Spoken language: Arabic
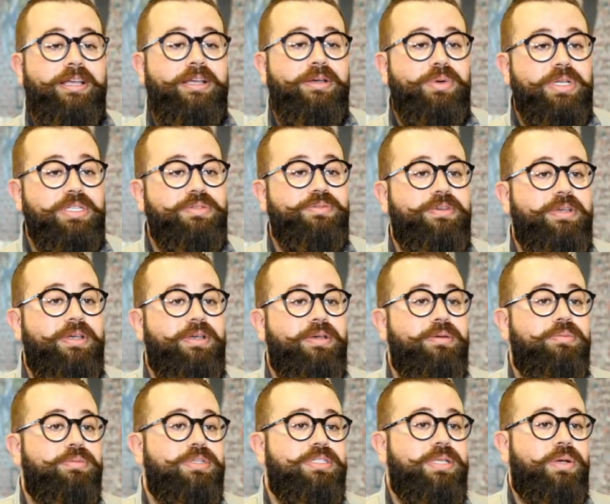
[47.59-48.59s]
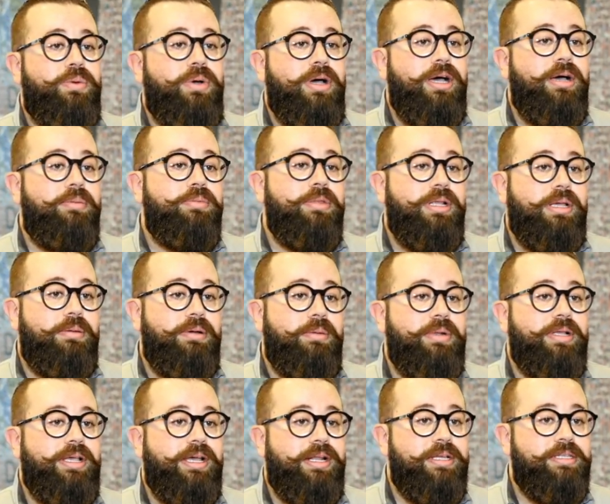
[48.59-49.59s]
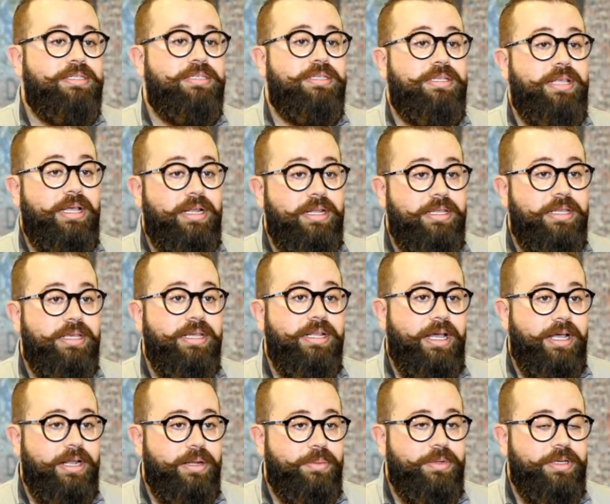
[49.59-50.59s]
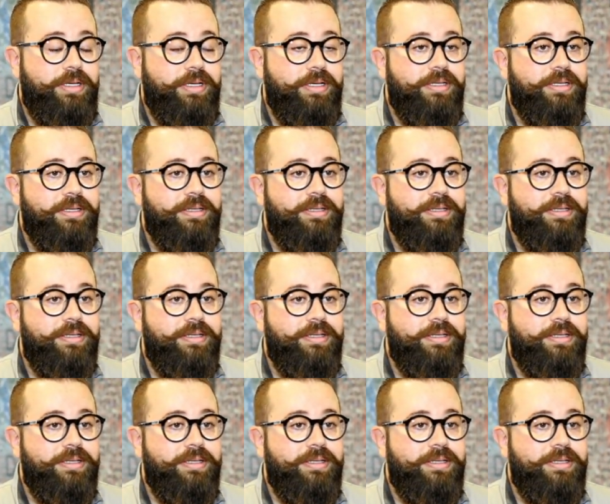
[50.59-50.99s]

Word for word: وصفه مستوحاه من الكباب الكرز التقليديه الحلبيه